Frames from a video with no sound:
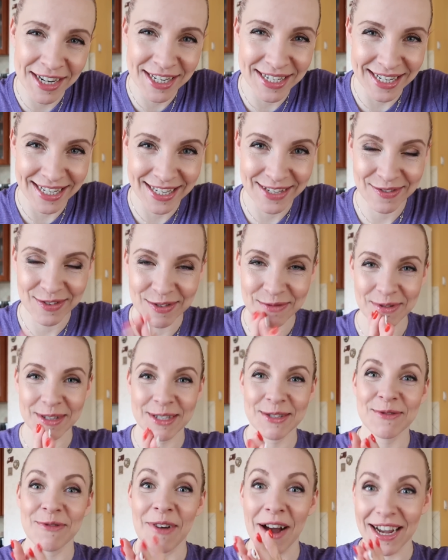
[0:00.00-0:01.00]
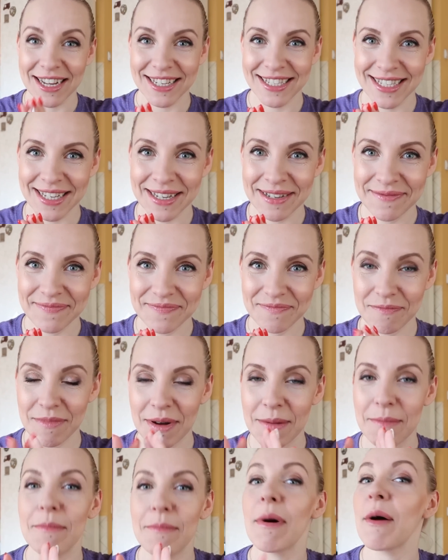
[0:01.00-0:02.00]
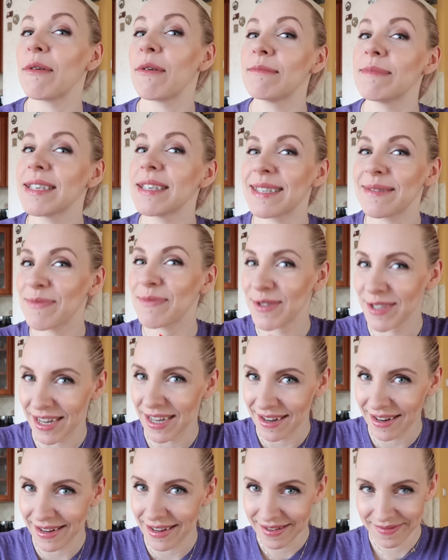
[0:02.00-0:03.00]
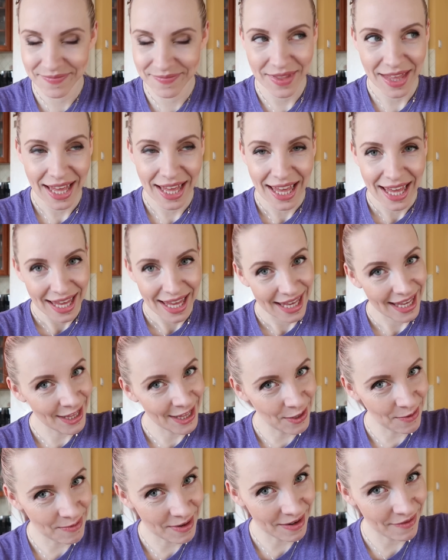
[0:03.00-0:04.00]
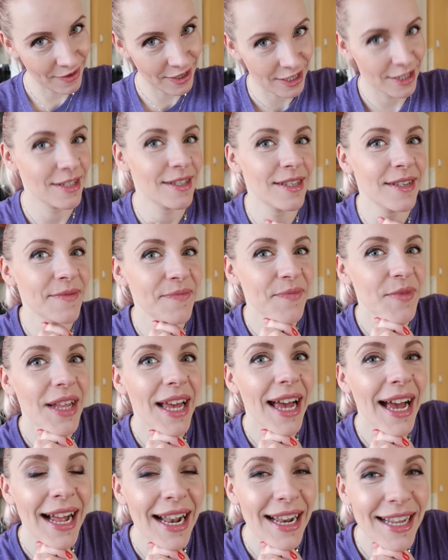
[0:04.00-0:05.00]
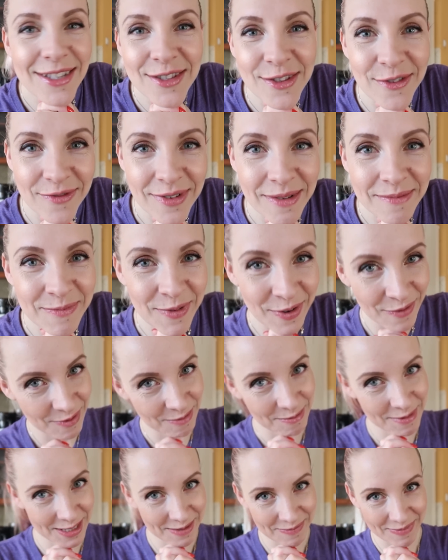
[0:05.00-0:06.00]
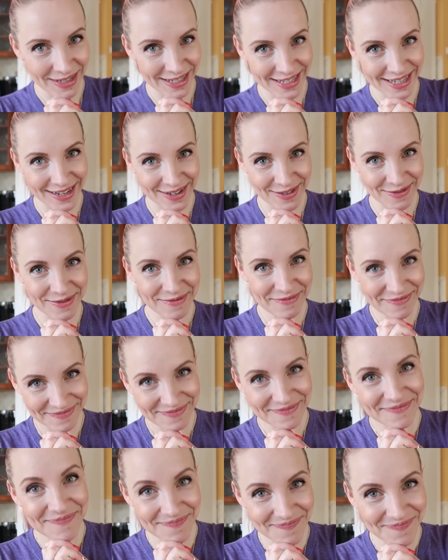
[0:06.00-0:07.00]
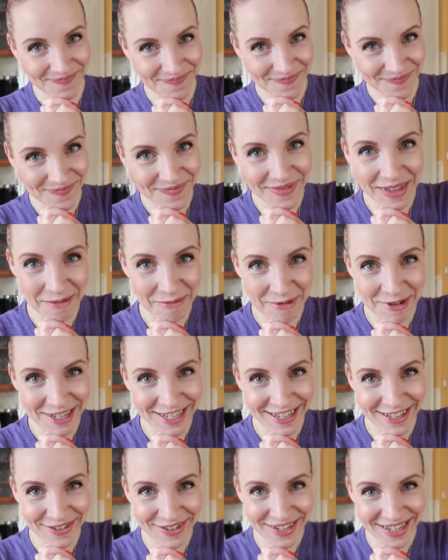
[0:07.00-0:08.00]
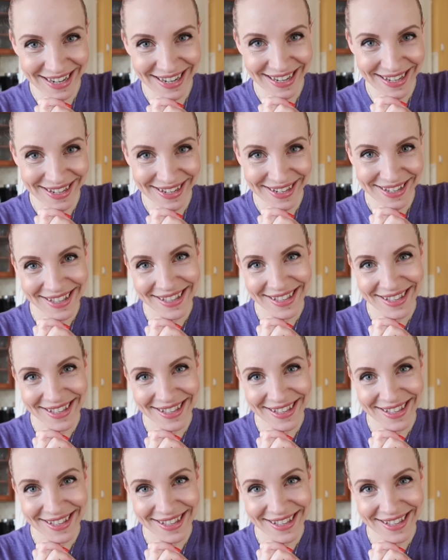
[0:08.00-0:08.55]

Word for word: ważne jest w sumie, słuchajcie, mam małą niespodziankę i dobre wieści, ale to Wam powiem na spacerku. Nie mogę się doczekać.